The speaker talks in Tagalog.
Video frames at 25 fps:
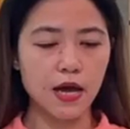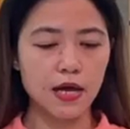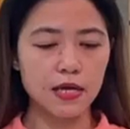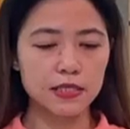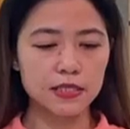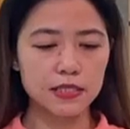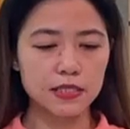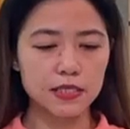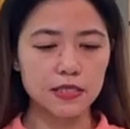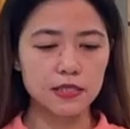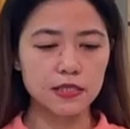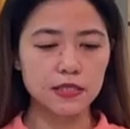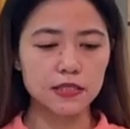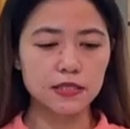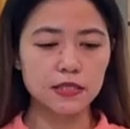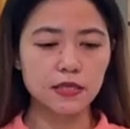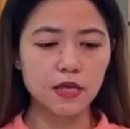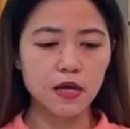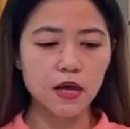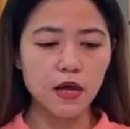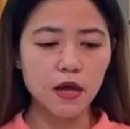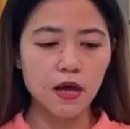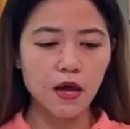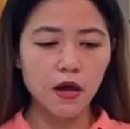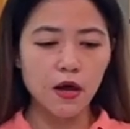ha since
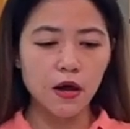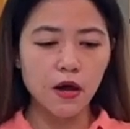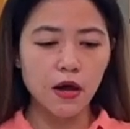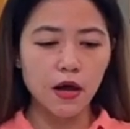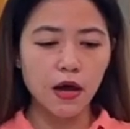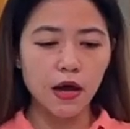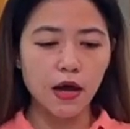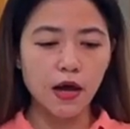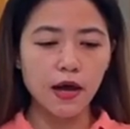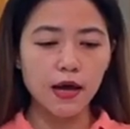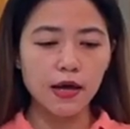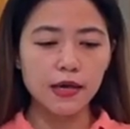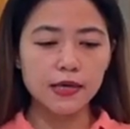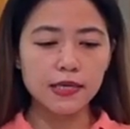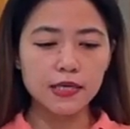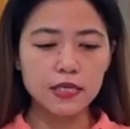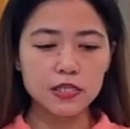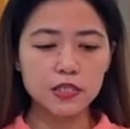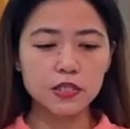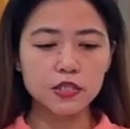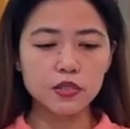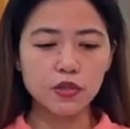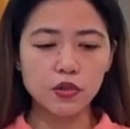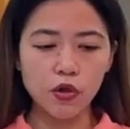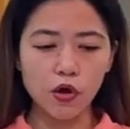uh,
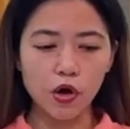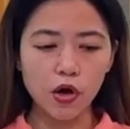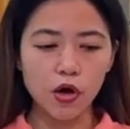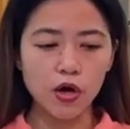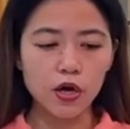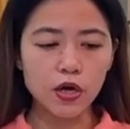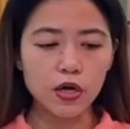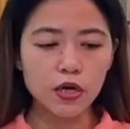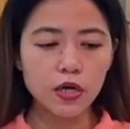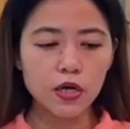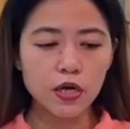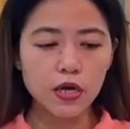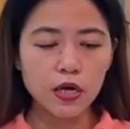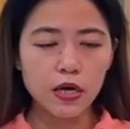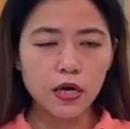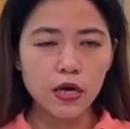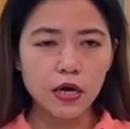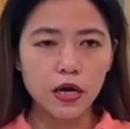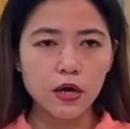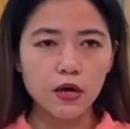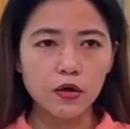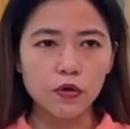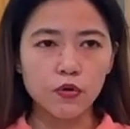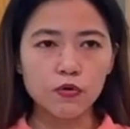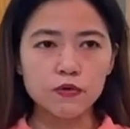his law
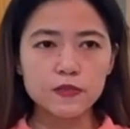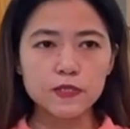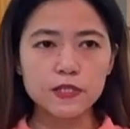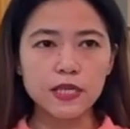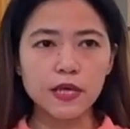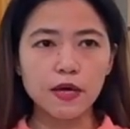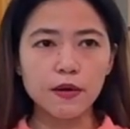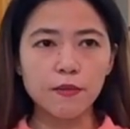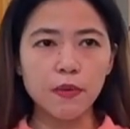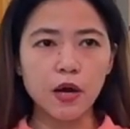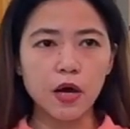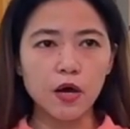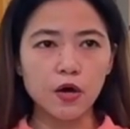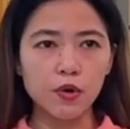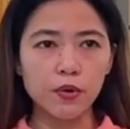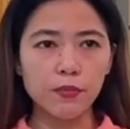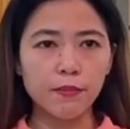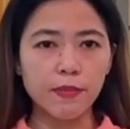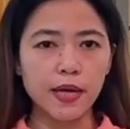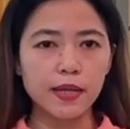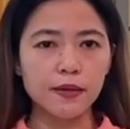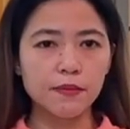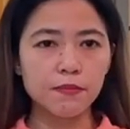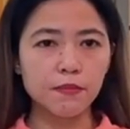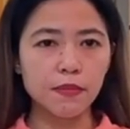kung sa mga
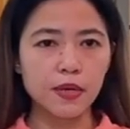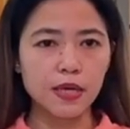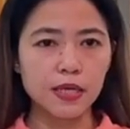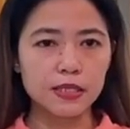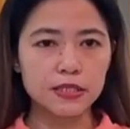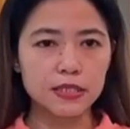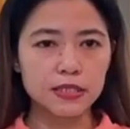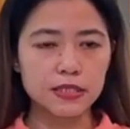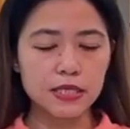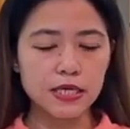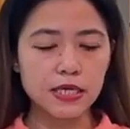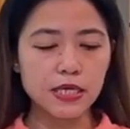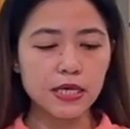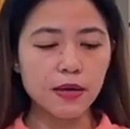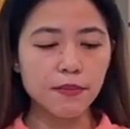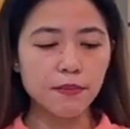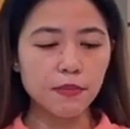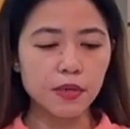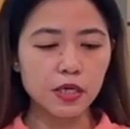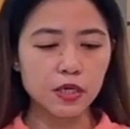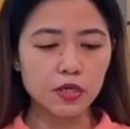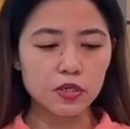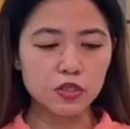commandments iya man